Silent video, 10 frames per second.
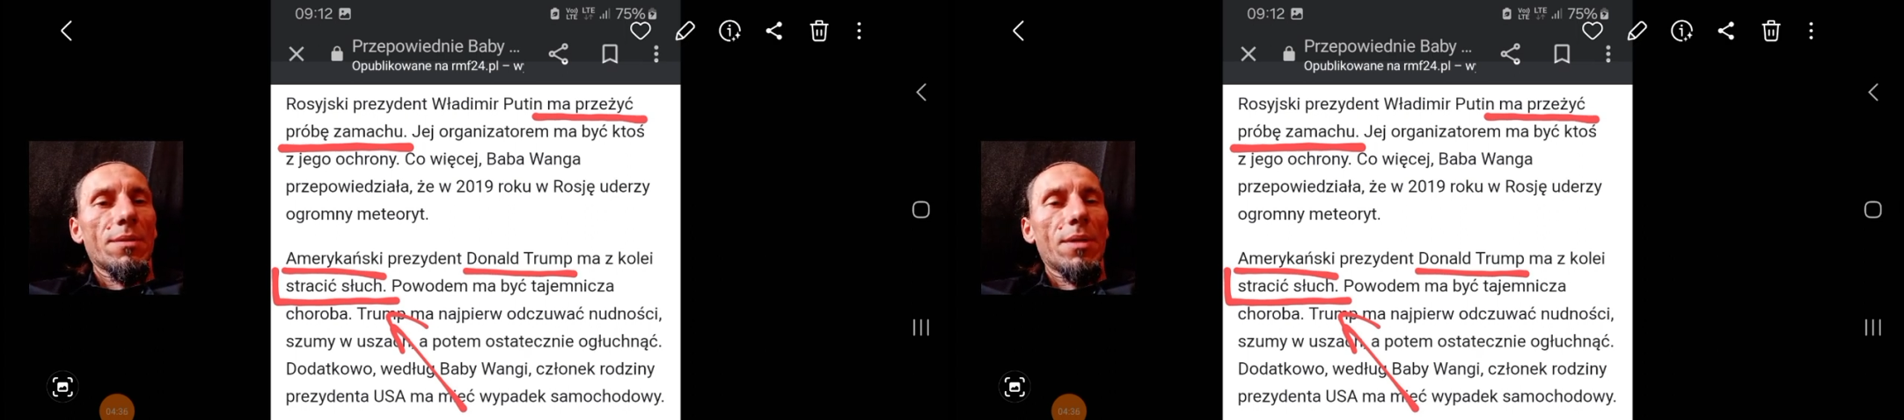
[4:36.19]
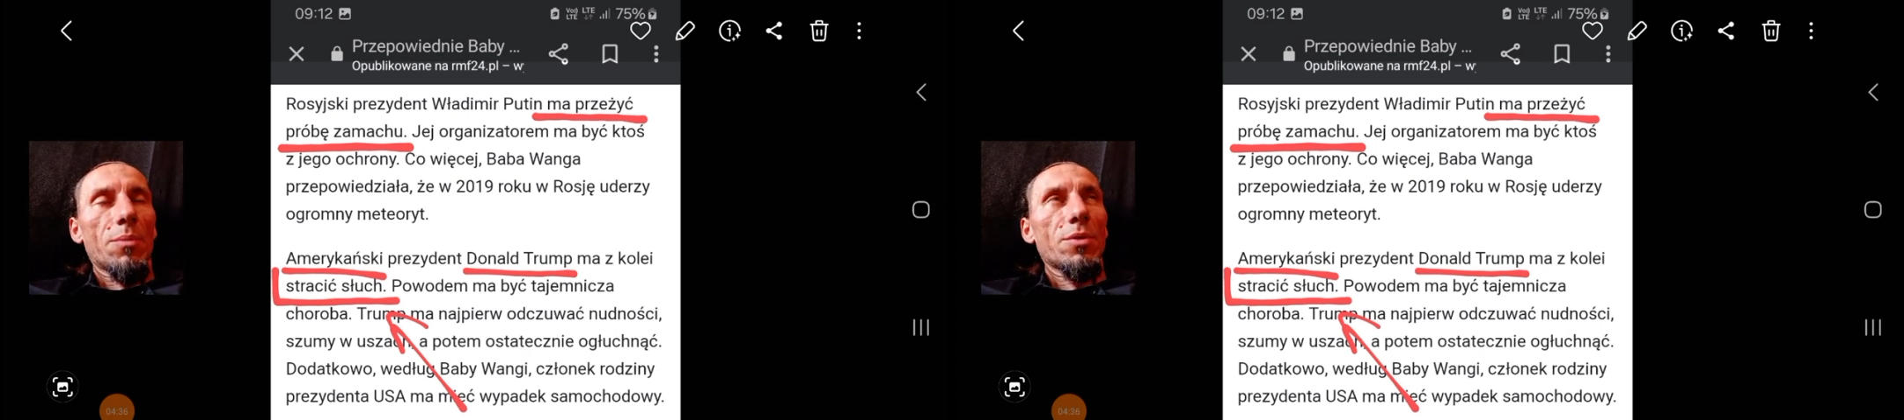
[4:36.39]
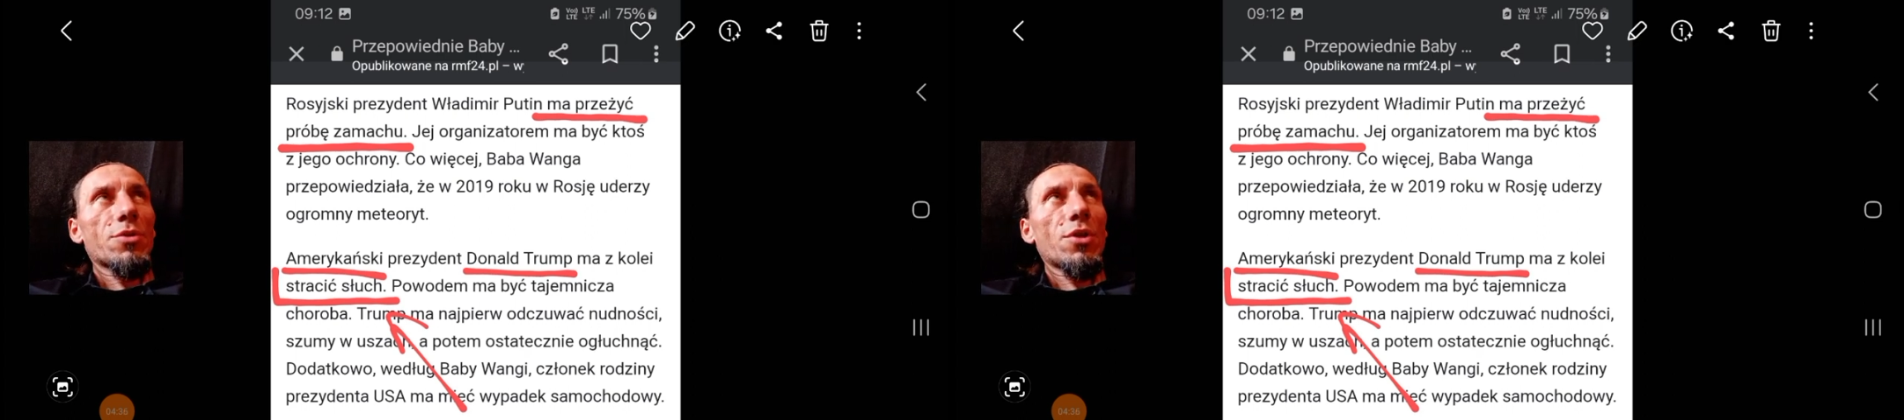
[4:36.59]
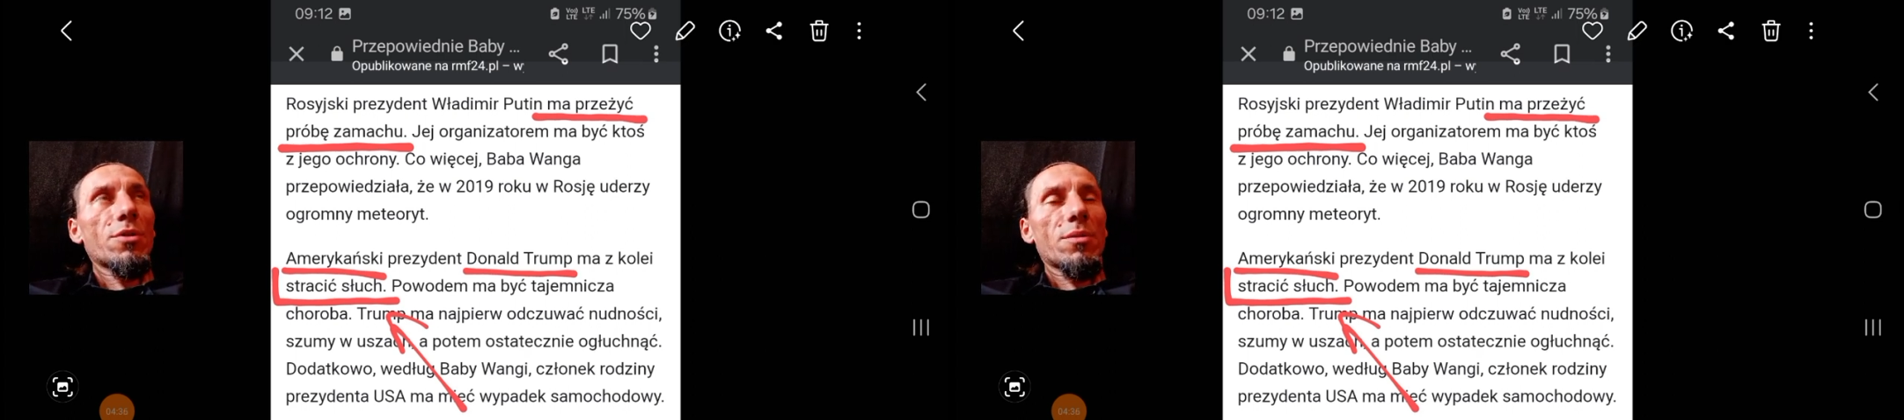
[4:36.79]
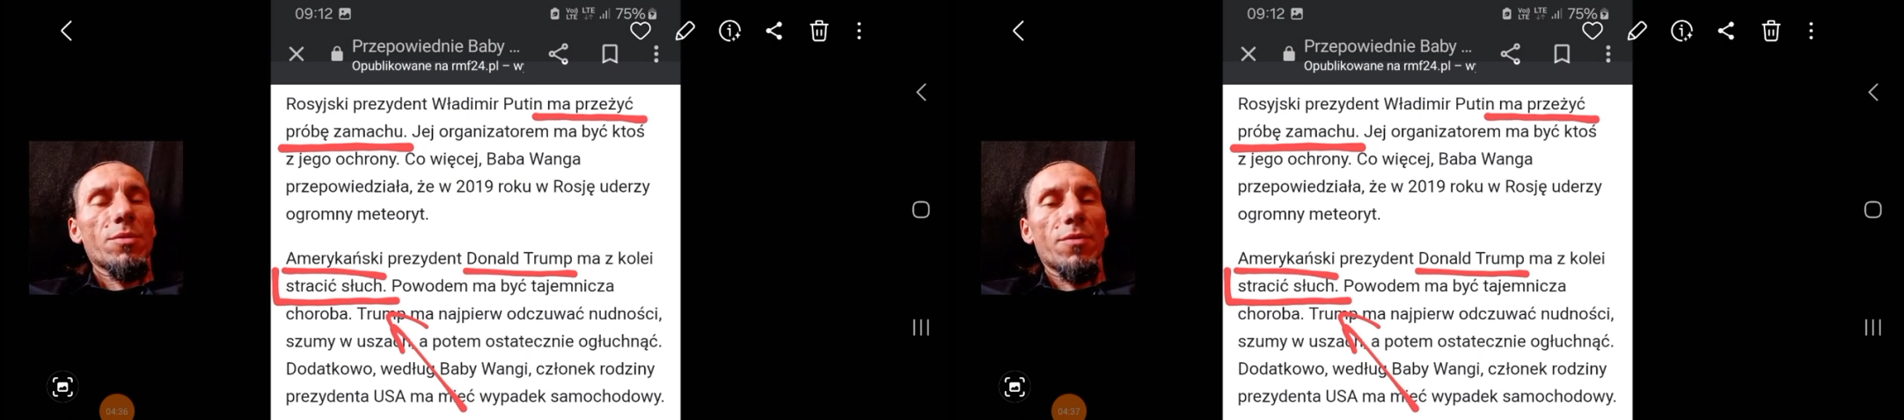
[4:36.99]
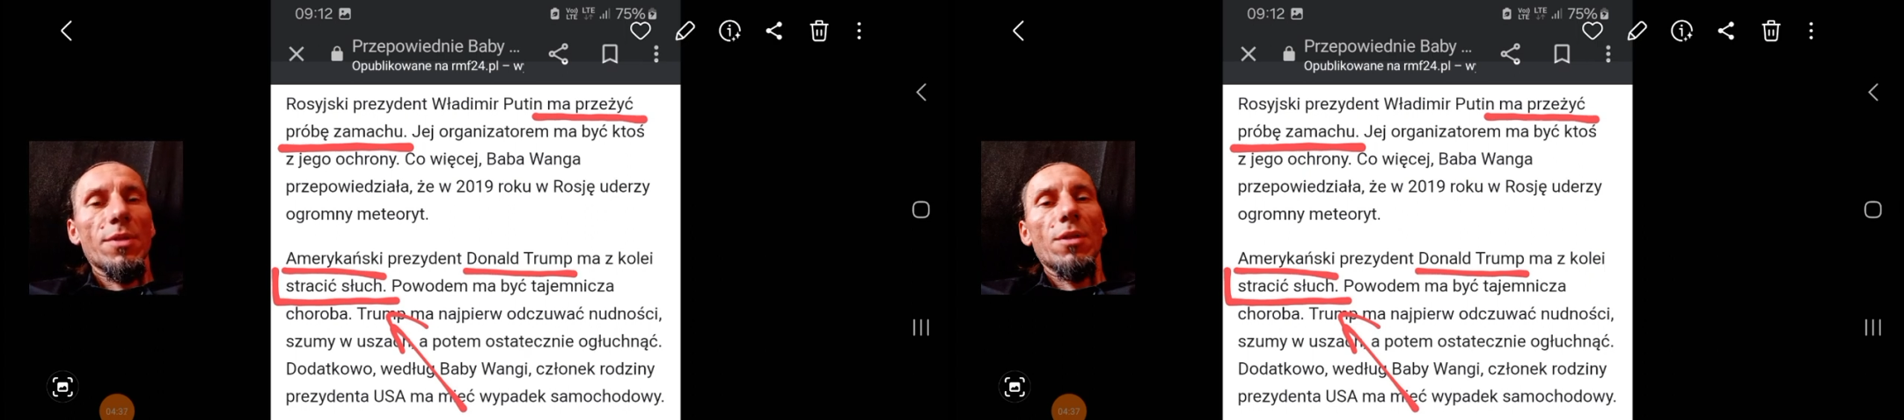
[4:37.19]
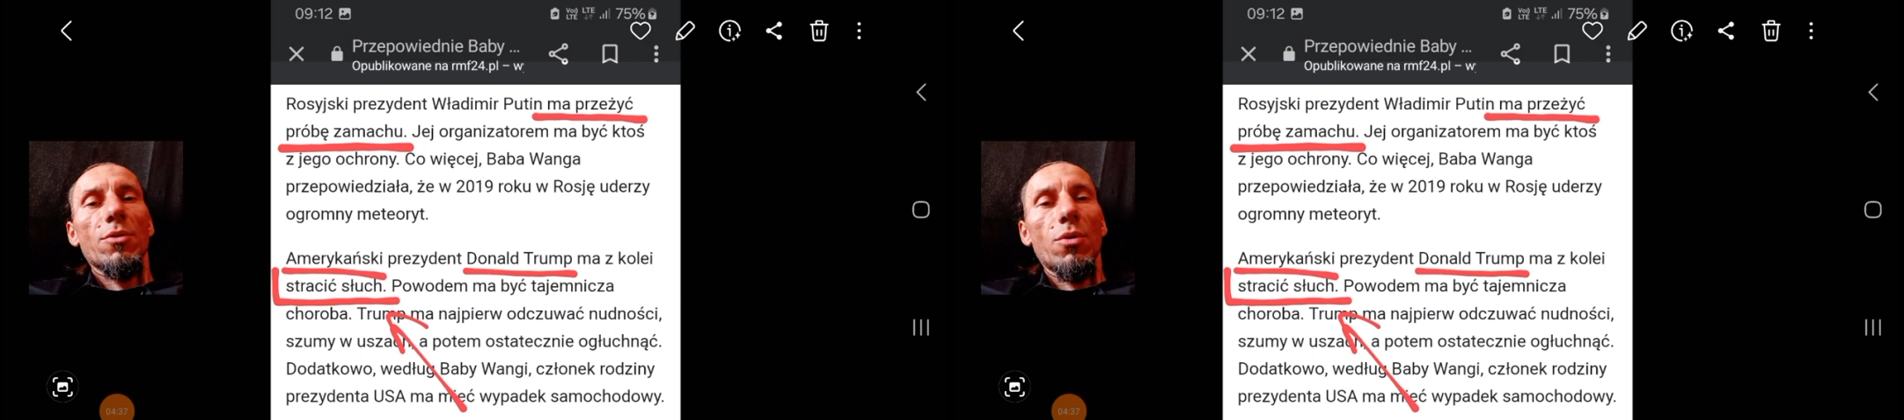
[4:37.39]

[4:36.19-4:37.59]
jakby rzeczy z tym związane,